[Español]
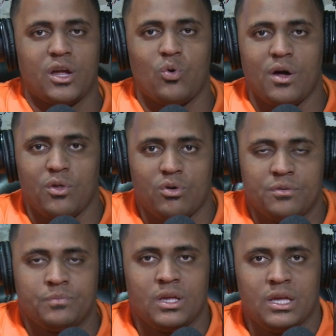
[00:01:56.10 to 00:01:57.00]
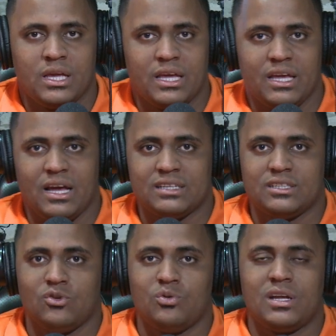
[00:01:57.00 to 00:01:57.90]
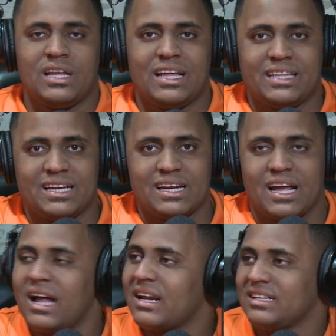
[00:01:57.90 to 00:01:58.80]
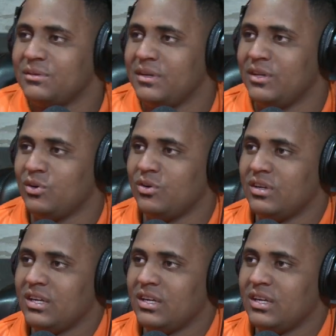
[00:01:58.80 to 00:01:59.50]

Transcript: Ecuador, eh, ha sido una de las tierras que han recibido